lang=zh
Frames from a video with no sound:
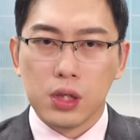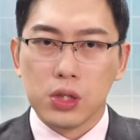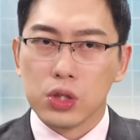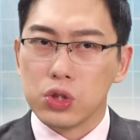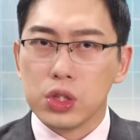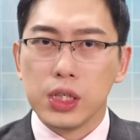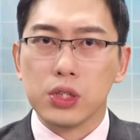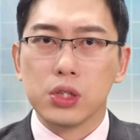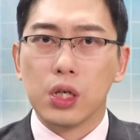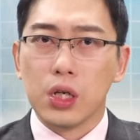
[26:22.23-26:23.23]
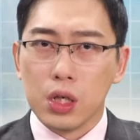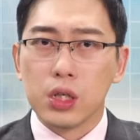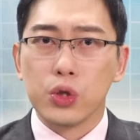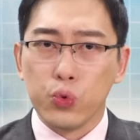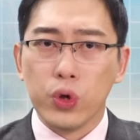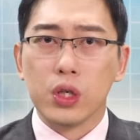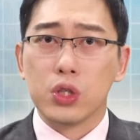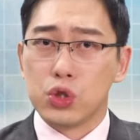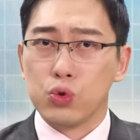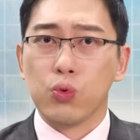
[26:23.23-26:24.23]
的时间是二月
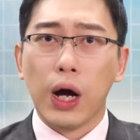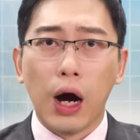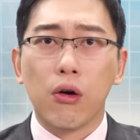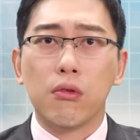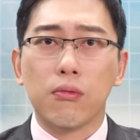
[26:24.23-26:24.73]
十五号。